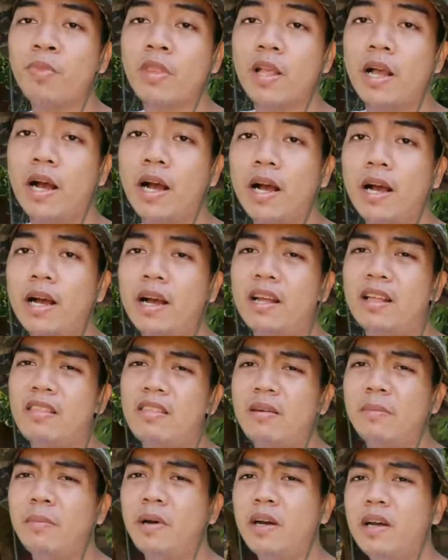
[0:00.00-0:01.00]
Uh, sa
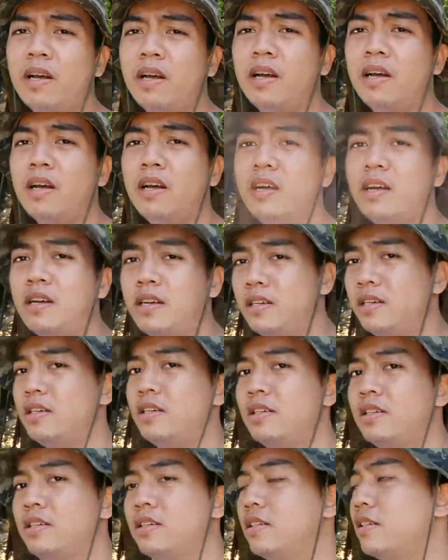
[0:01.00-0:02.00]
mga
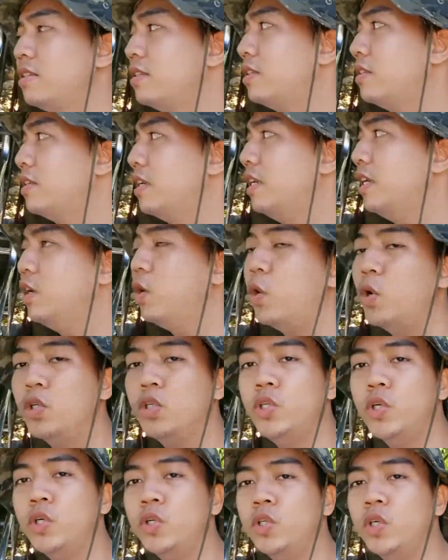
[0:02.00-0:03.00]
sa
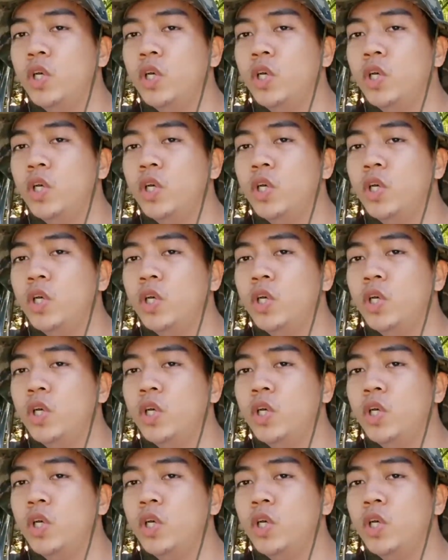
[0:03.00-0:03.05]
negosyo.